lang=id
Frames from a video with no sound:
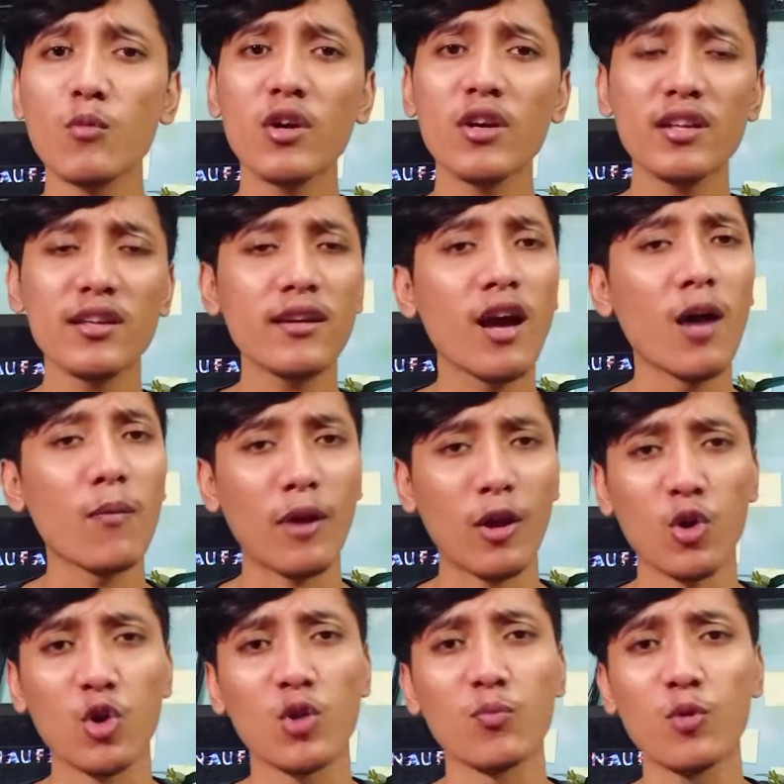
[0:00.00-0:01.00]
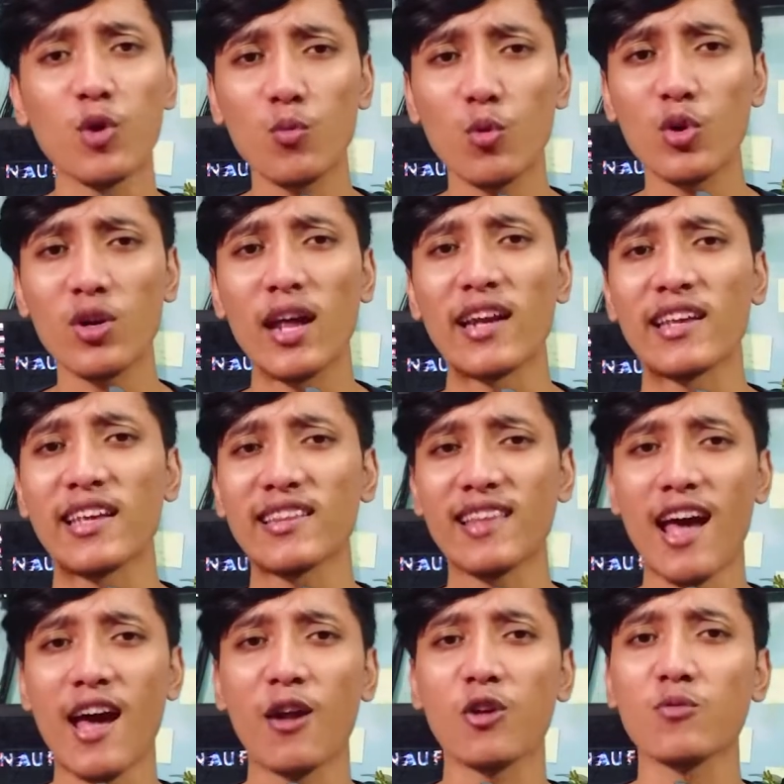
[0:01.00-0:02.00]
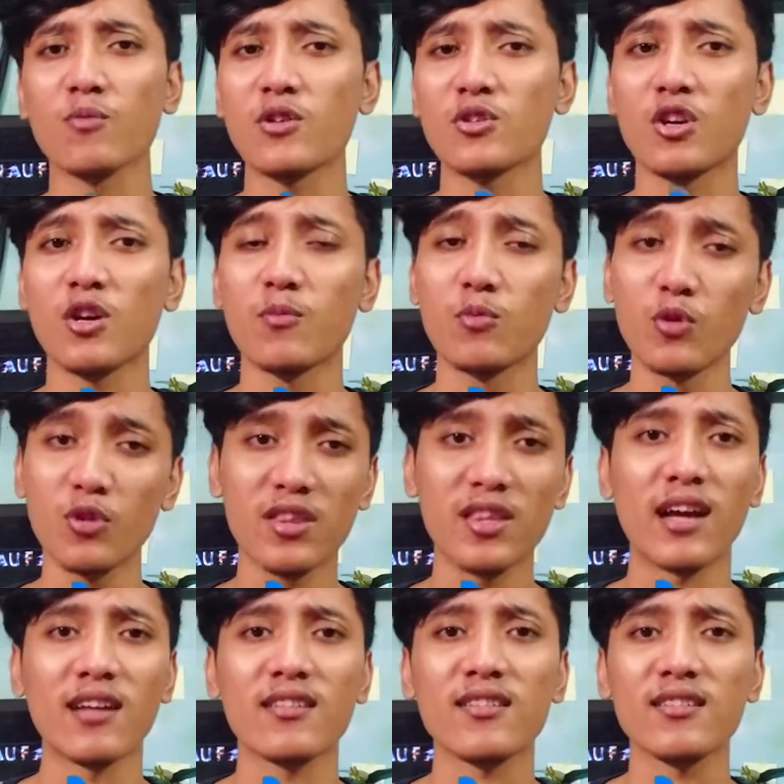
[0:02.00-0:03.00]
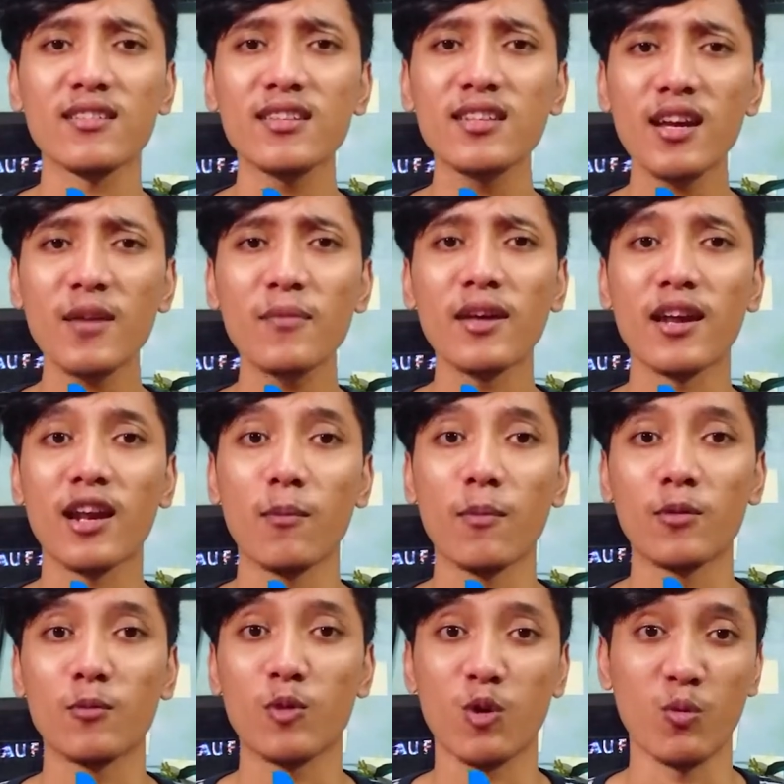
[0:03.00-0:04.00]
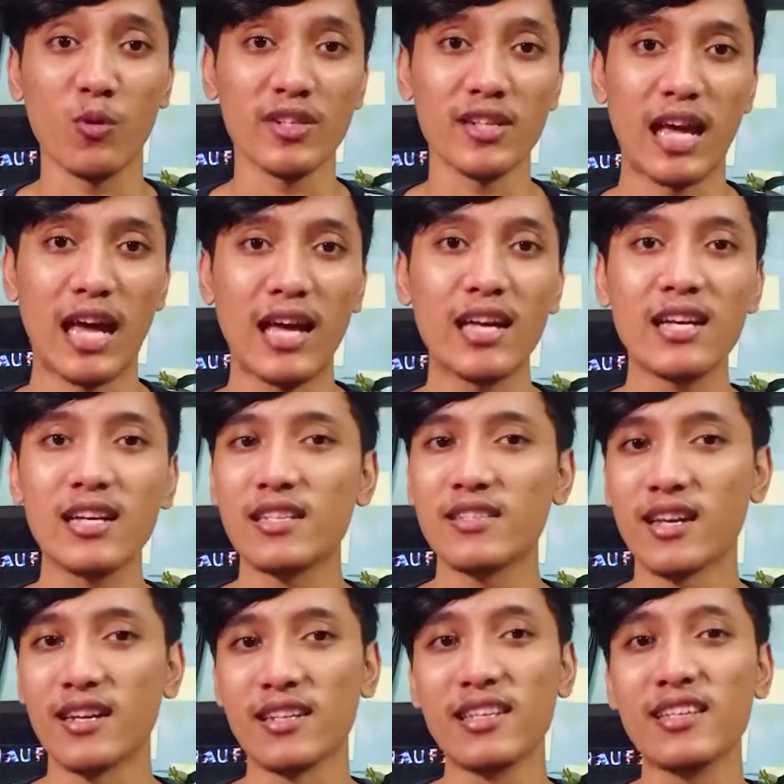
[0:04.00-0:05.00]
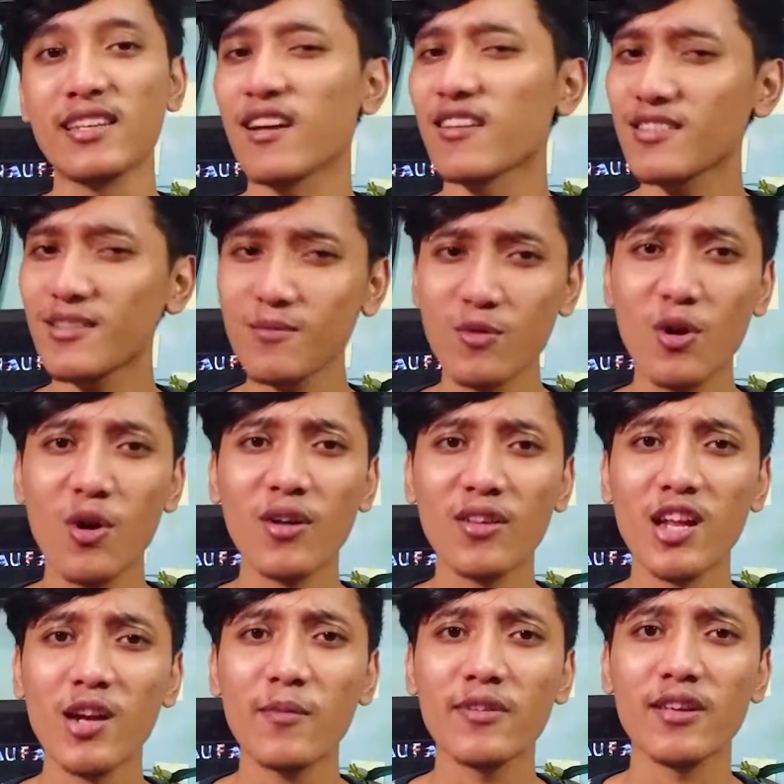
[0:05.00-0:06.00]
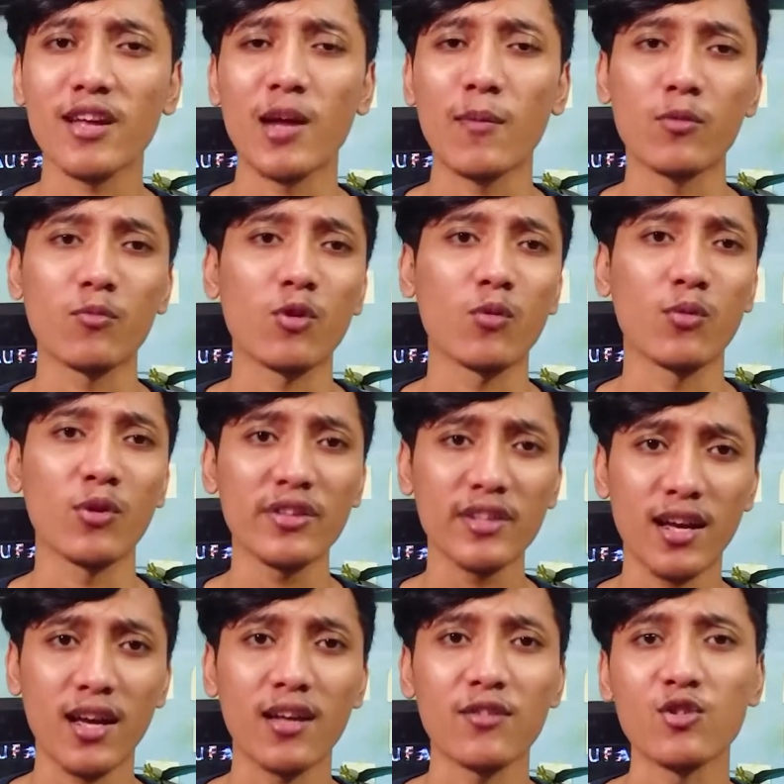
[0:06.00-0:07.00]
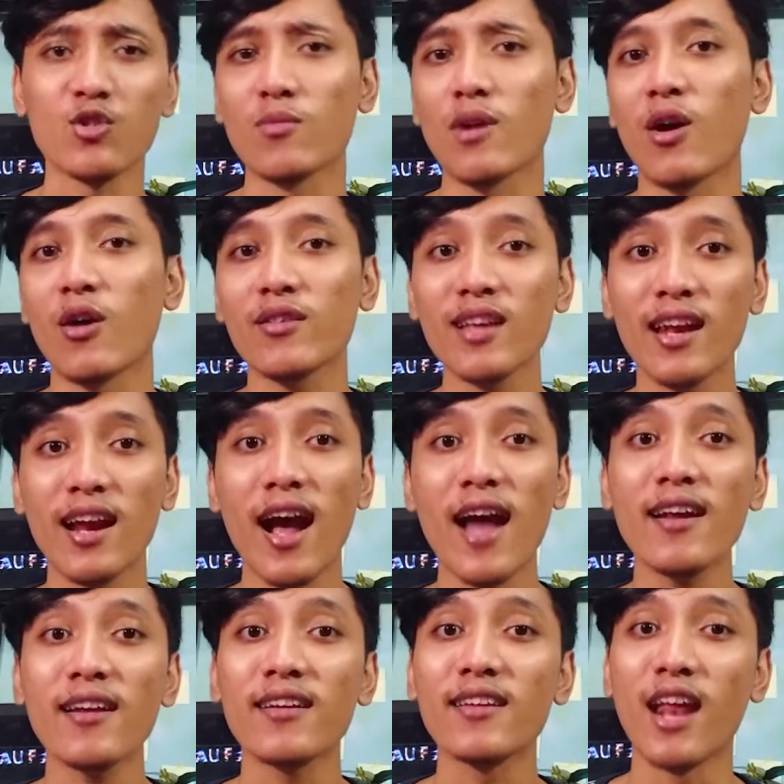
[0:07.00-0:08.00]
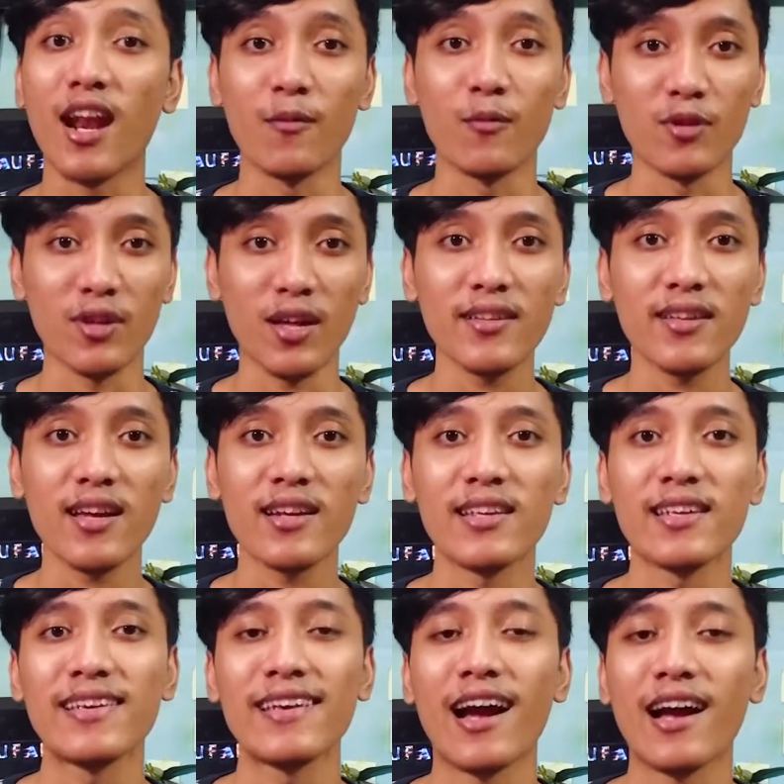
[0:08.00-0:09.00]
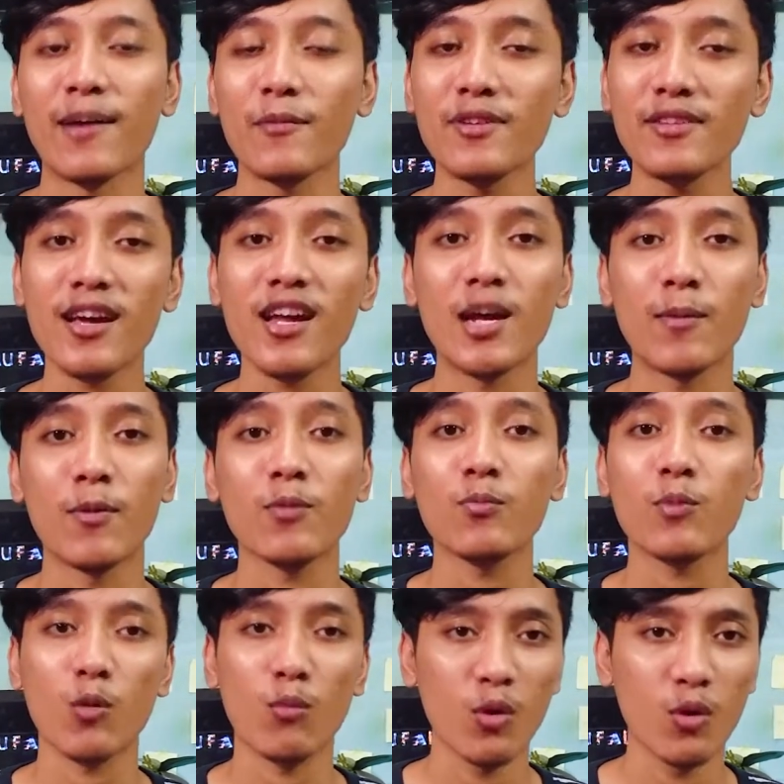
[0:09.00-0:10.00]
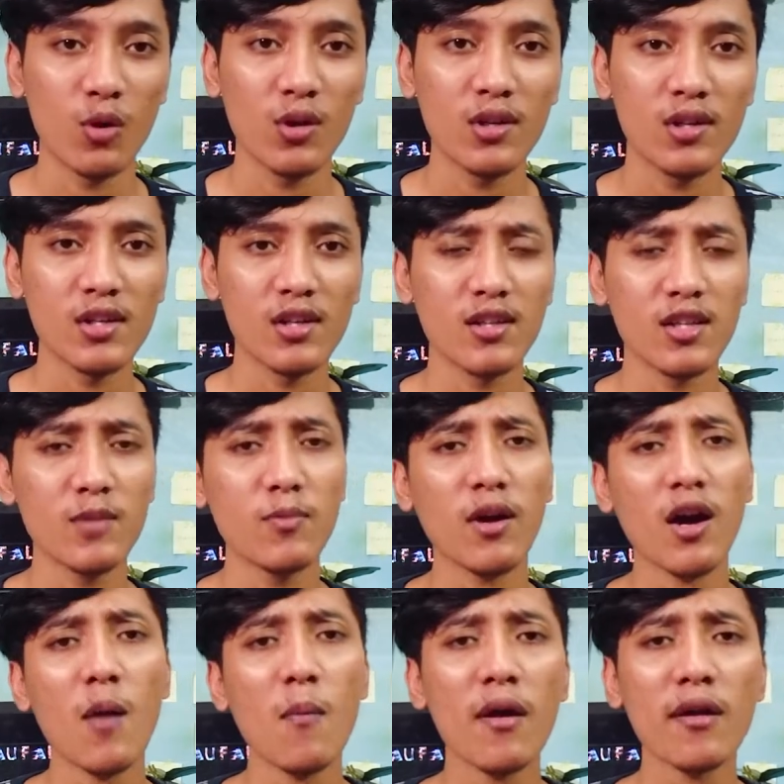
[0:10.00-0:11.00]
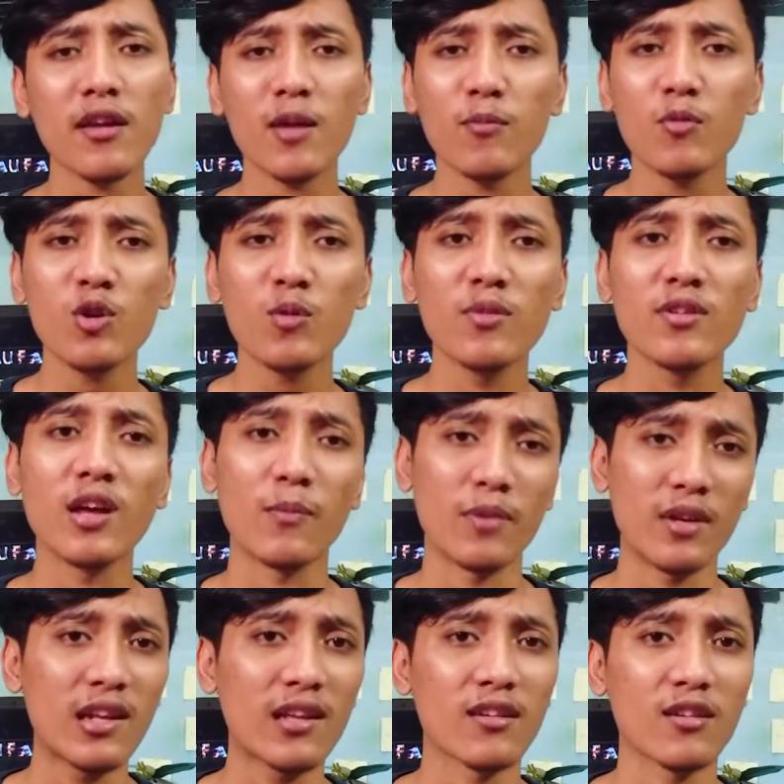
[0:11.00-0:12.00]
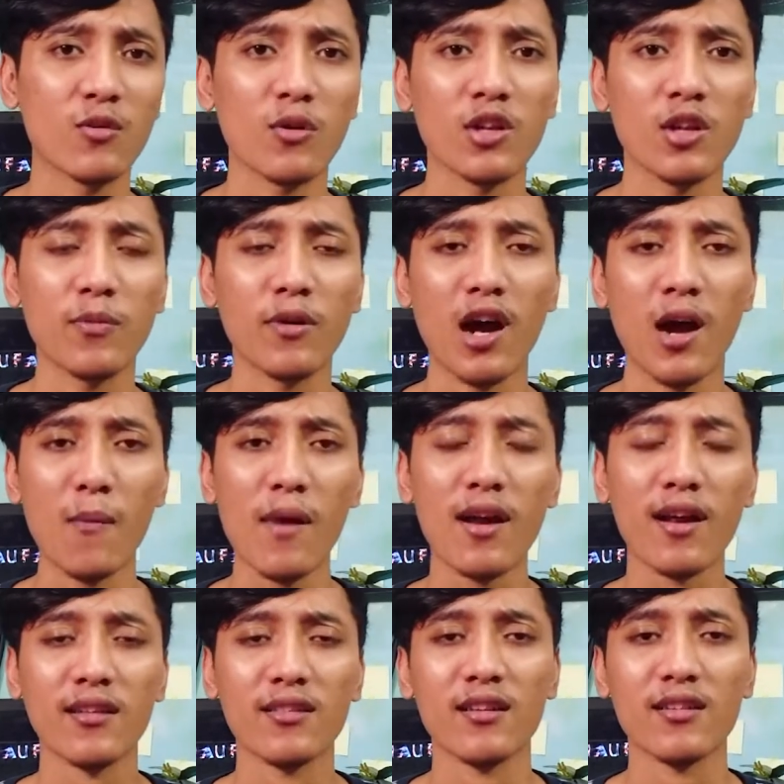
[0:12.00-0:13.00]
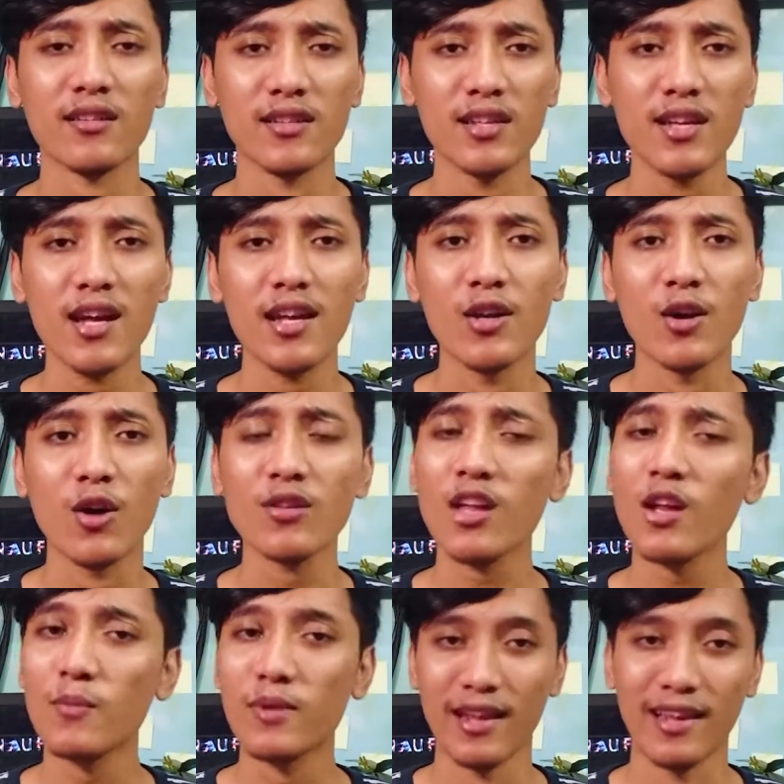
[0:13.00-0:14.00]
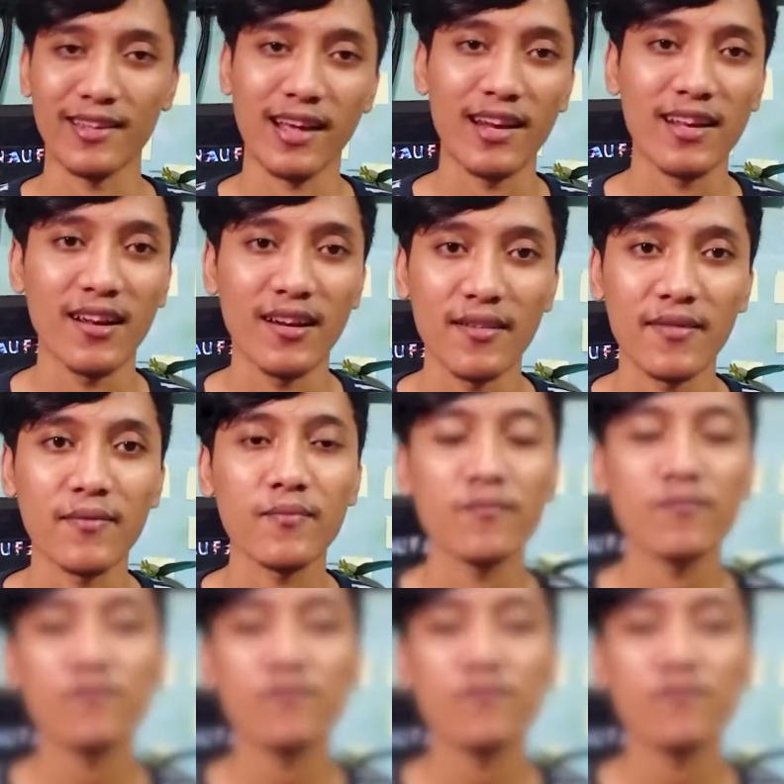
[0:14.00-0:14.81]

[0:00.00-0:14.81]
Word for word: promo ini nggak apply kode promo dan kita harus masuk ke booth yang tersedia biar dapat promonya, jadi nggak semua hotel bisa dapat promonya, cuma hotel yang ada di dalam booth aja nih yang bisa dapat promo. Tipe kamarnya pun bisa pilih sesuai tipe kamar yang tersedia di hotel pilihan kalian.